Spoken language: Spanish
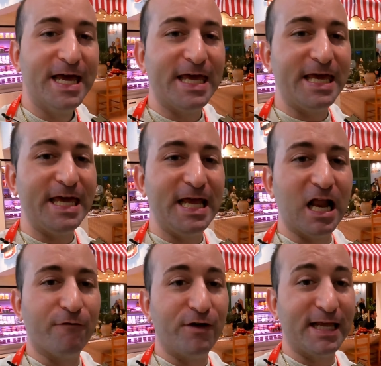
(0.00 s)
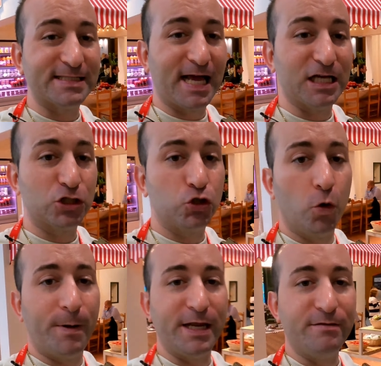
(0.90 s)
y la feria está
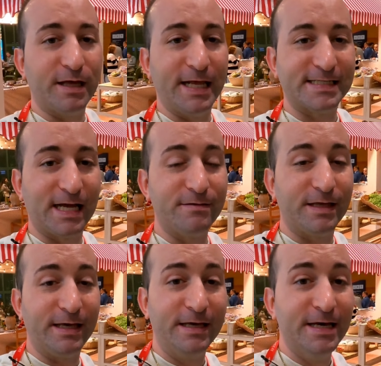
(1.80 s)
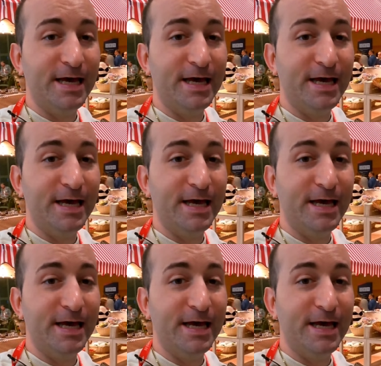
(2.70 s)
súper interesante.